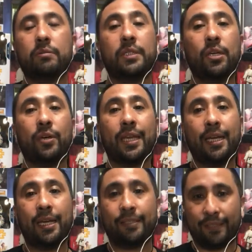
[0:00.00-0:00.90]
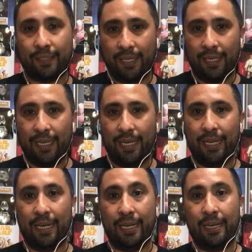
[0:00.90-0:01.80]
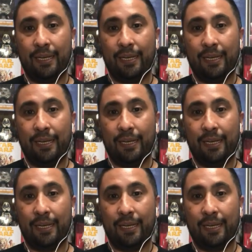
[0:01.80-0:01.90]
de lo que es eh,